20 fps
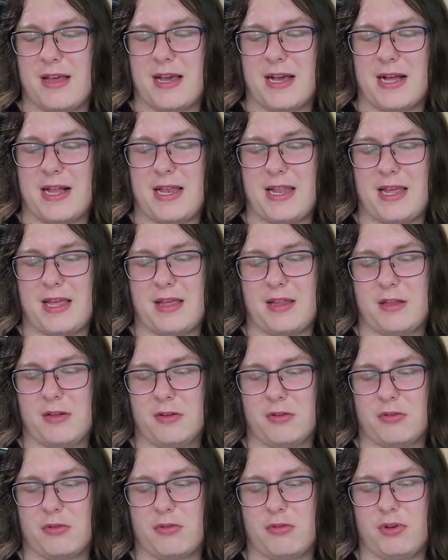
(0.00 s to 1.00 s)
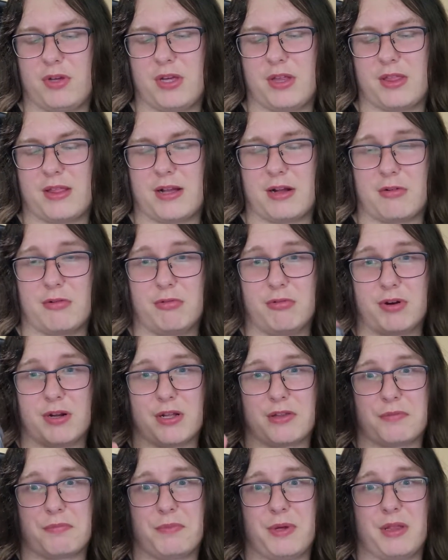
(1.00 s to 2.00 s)
Ale to no, tu jest
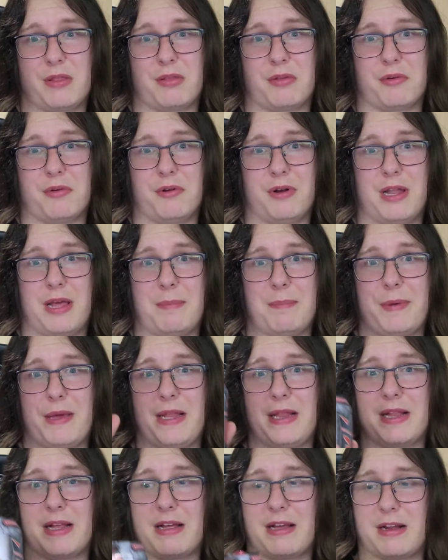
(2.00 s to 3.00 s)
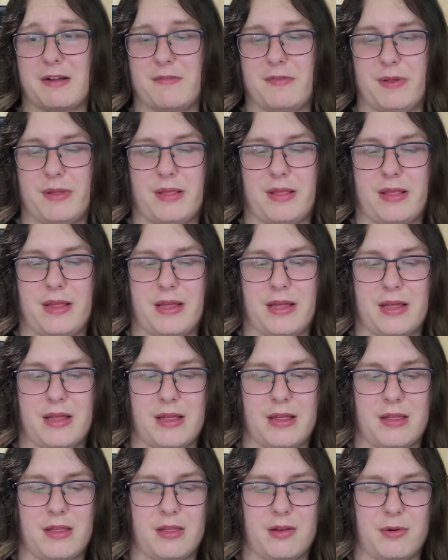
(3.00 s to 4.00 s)
akurat nieco lepiej ta
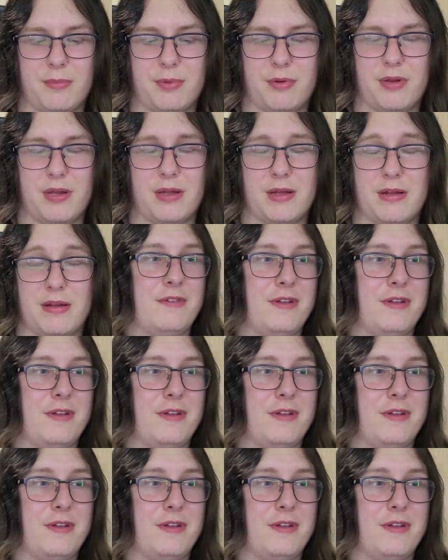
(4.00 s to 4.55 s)
kwestia zrobiona.